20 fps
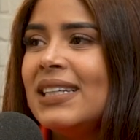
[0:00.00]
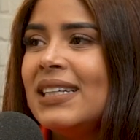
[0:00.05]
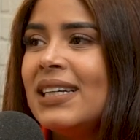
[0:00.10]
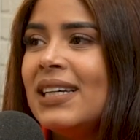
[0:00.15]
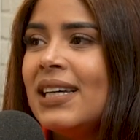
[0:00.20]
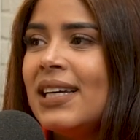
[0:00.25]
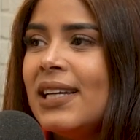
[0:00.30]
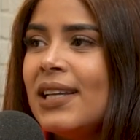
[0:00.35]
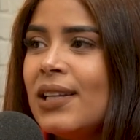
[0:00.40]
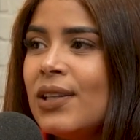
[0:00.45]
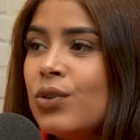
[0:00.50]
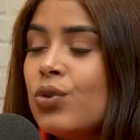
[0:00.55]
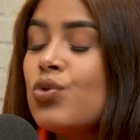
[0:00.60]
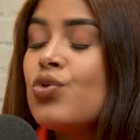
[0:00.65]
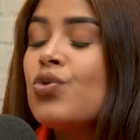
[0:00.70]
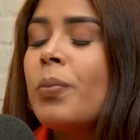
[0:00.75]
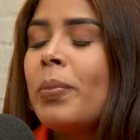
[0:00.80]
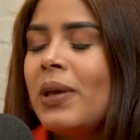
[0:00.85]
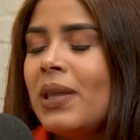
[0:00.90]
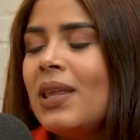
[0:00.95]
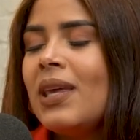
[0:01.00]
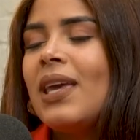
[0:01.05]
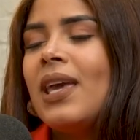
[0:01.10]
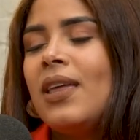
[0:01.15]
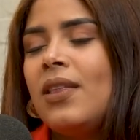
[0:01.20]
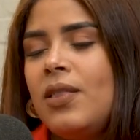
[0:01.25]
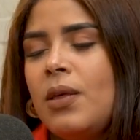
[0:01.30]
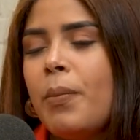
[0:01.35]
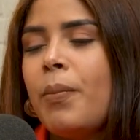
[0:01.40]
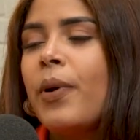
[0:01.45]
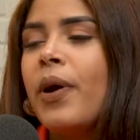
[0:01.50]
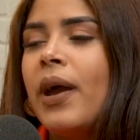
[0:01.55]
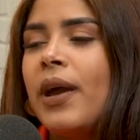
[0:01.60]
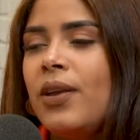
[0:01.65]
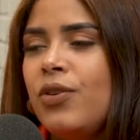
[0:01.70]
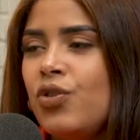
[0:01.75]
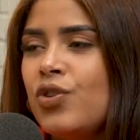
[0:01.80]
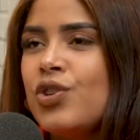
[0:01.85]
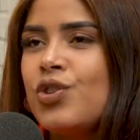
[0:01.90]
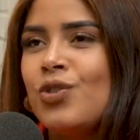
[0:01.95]
Uy. Tú supiste que después
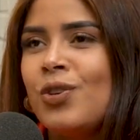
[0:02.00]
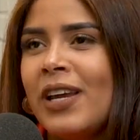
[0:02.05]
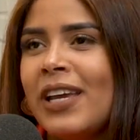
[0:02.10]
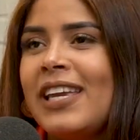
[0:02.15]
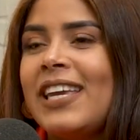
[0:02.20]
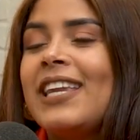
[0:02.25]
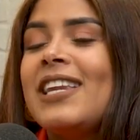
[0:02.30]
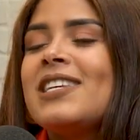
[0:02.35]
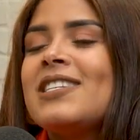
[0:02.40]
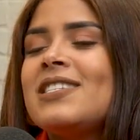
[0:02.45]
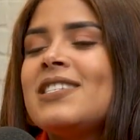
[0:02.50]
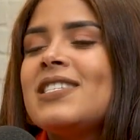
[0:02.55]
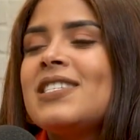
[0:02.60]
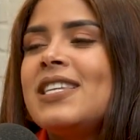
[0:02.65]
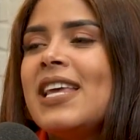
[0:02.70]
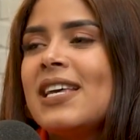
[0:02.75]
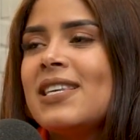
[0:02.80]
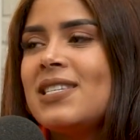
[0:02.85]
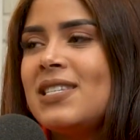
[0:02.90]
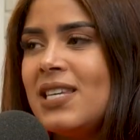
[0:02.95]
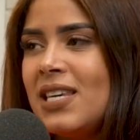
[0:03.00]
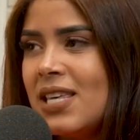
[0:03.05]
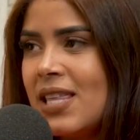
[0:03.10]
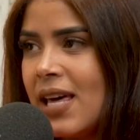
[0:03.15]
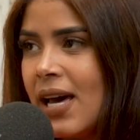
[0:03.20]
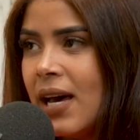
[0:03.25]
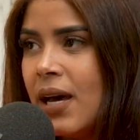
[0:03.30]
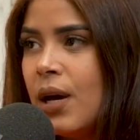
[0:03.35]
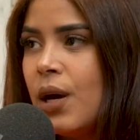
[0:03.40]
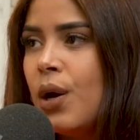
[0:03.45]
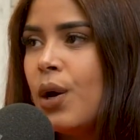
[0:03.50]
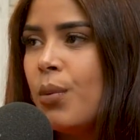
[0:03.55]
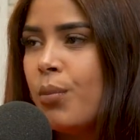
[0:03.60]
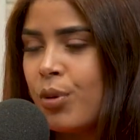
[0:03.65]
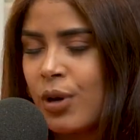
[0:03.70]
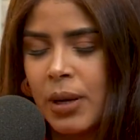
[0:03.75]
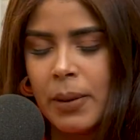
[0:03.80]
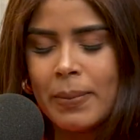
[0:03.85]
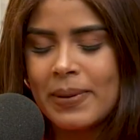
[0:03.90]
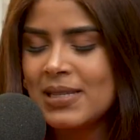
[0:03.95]
yo hice una crisis de ansiedad
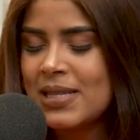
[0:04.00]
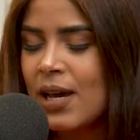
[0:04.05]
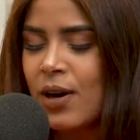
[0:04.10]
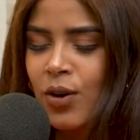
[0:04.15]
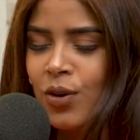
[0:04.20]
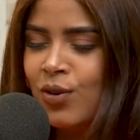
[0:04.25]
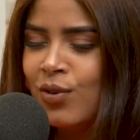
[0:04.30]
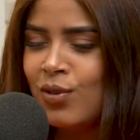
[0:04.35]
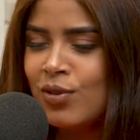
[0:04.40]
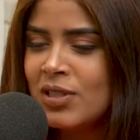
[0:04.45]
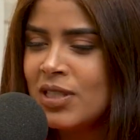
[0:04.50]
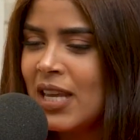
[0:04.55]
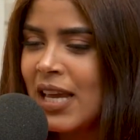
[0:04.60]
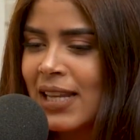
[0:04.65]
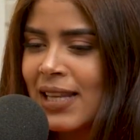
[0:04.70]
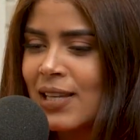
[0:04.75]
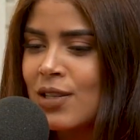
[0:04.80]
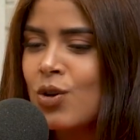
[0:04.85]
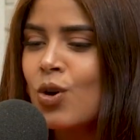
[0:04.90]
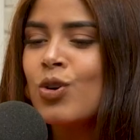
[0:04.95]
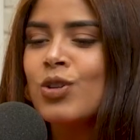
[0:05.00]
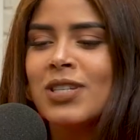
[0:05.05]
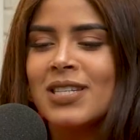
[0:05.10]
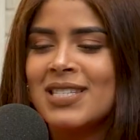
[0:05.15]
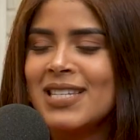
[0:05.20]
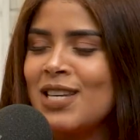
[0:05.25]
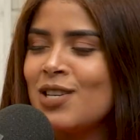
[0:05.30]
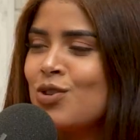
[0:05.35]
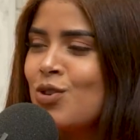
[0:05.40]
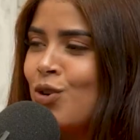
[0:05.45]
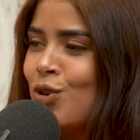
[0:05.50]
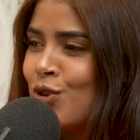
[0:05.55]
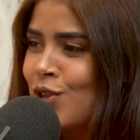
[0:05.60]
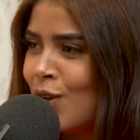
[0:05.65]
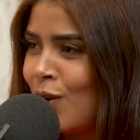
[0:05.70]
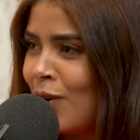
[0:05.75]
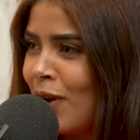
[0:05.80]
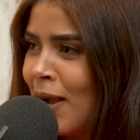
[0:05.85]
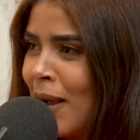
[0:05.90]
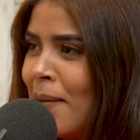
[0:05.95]
porque pasaron ciertas cosas. Eso no
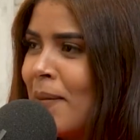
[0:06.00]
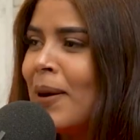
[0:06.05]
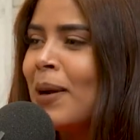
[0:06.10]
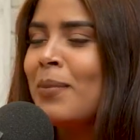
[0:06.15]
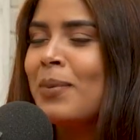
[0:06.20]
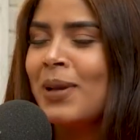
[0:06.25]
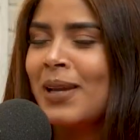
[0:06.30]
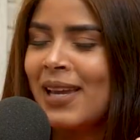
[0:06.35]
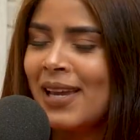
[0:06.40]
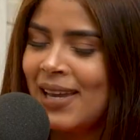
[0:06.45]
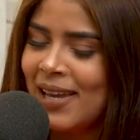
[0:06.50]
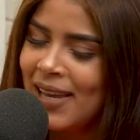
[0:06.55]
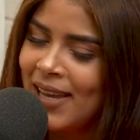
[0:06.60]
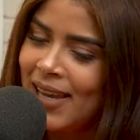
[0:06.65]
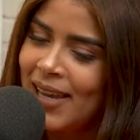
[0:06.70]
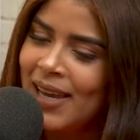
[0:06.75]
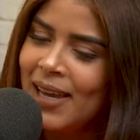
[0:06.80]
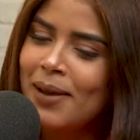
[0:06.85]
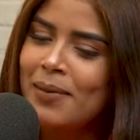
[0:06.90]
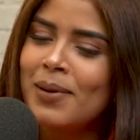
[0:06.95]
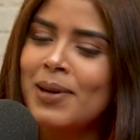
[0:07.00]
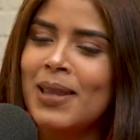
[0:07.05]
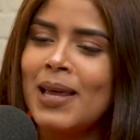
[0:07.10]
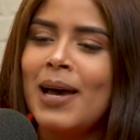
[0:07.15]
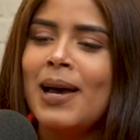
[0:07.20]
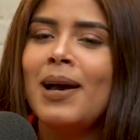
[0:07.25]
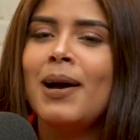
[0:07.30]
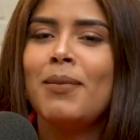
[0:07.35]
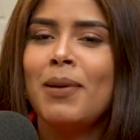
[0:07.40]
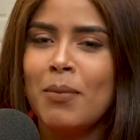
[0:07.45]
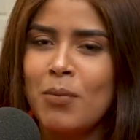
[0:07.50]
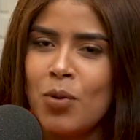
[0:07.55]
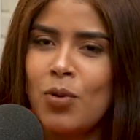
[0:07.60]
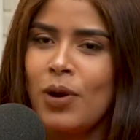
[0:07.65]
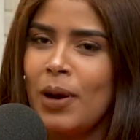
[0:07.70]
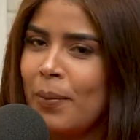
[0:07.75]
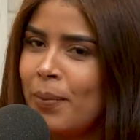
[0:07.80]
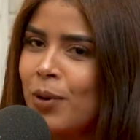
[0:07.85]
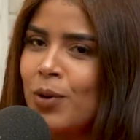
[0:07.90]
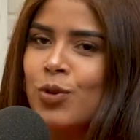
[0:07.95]
salió a cámara porque, ¿verdad? Hablamos con
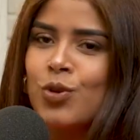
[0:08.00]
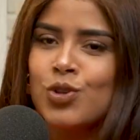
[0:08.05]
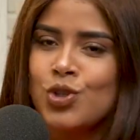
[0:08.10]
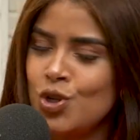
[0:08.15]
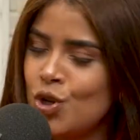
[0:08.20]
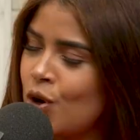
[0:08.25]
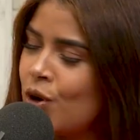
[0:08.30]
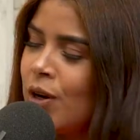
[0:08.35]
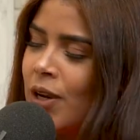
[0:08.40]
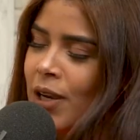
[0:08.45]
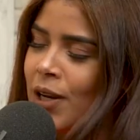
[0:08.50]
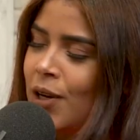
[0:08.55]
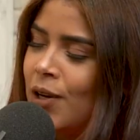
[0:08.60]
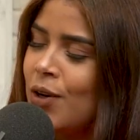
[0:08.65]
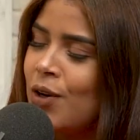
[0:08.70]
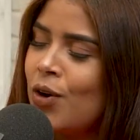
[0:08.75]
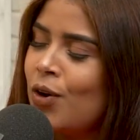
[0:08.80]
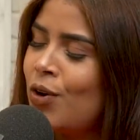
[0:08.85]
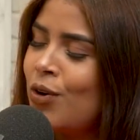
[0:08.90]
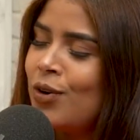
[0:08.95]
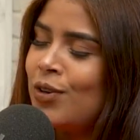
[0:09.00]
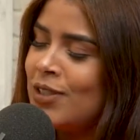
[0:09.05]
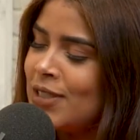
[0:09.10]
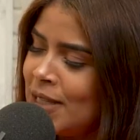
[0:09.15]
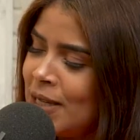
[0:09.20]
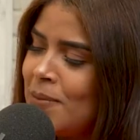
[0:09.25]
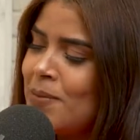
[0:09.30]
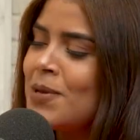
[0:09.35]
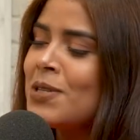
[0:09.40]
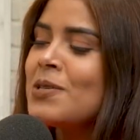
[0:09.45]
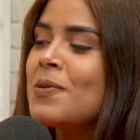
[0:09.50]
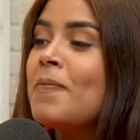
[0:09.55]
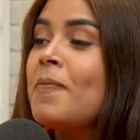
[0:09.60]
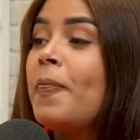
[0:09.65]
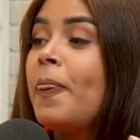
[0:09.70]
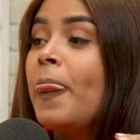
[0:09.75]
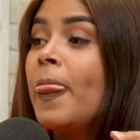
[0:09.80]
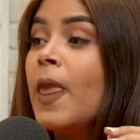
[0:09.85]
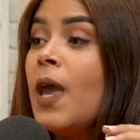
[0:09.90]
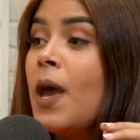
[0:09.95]
la producción y no lo hicimos.
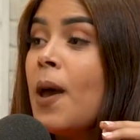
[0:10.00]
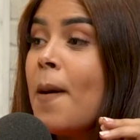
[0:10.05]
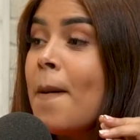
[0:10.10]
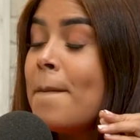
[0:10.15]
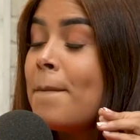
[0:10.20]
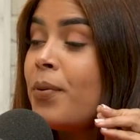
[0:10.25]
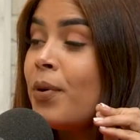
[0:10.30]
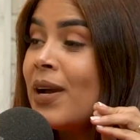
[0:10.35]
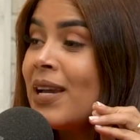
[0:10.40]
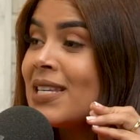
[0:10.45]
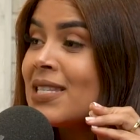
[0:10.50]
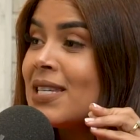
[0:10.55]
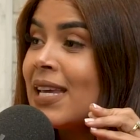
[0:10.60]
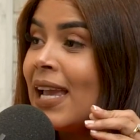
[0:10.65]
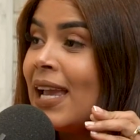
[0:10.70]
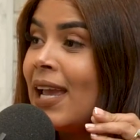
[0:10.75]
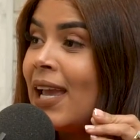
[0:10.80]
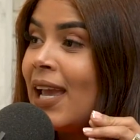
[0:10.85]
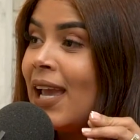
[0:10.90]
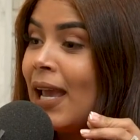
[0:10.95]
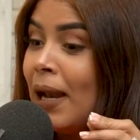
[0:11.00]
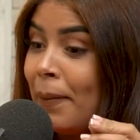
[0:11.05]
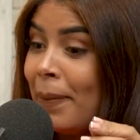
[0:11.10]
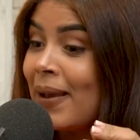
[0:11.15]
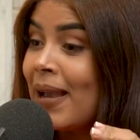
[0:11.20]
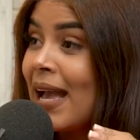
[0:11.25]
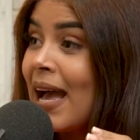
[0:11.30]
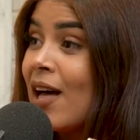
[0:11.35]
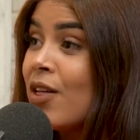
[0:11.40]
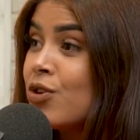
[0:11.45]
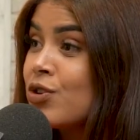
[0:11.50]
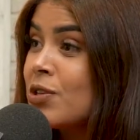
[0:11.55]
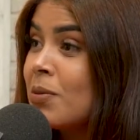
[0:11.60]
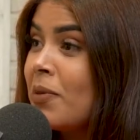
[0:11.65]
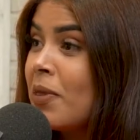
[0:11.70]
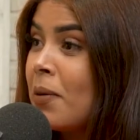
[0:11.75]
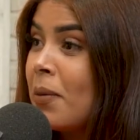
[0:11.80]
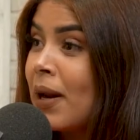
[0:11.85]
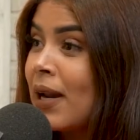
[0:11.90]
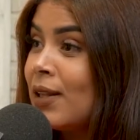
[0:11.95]
Pues eh, el pescado se
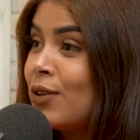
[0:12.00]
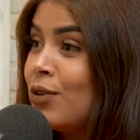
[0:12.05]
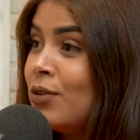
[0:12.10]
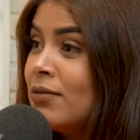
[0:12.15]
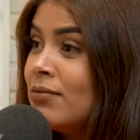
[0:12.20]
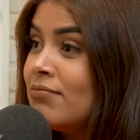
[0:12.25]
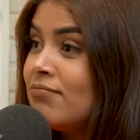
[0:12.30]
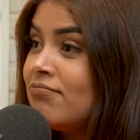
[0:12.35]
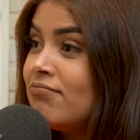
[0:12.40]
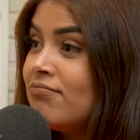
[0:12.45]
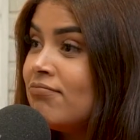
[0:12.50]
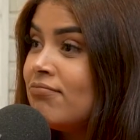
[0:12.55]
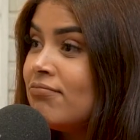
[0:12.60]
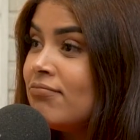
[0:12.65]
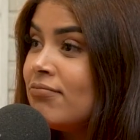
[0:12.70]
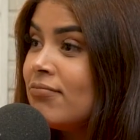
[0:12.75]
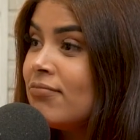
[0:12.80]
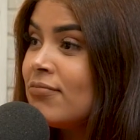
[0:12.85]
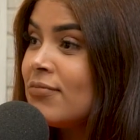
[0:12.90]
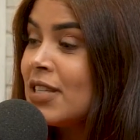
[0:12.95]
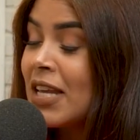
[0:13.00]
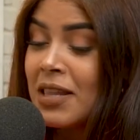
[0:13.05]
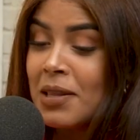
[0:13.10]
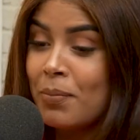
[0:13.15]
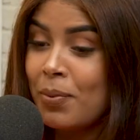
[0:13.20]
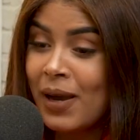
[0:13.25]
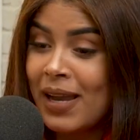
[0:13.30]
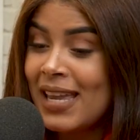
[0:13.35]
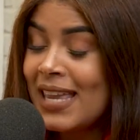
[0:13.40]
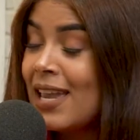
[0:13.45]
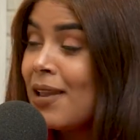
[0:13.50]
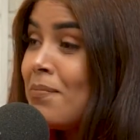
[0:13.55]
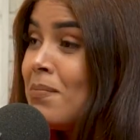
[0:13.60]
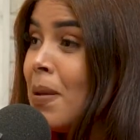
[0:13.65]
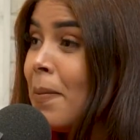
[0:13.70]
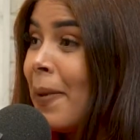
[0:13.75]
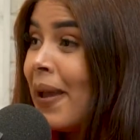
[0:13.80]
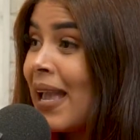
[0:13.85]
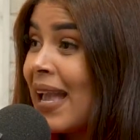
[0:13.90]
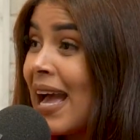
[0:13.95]
me desbarató. O sea, después que ya
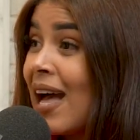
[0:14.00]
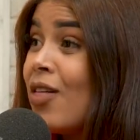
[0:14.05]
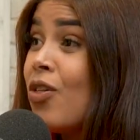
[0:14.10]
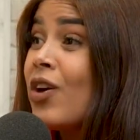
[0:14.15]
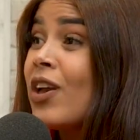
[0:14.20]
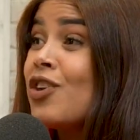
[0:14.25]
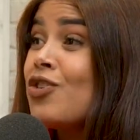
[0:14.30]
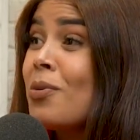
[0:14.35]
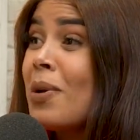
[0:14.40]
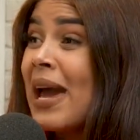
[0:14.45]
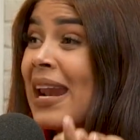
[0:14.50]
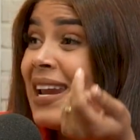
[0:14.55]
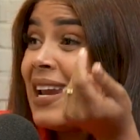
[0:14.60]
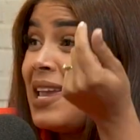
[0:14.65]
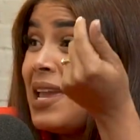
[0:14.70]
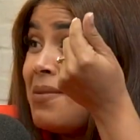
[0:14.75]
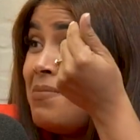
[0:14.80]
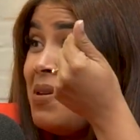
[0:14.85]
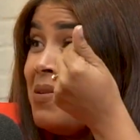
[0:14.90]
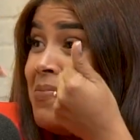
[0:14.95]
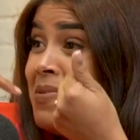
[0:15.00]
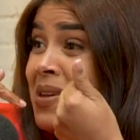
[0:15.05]
mi pescado, que yo me arreglé mi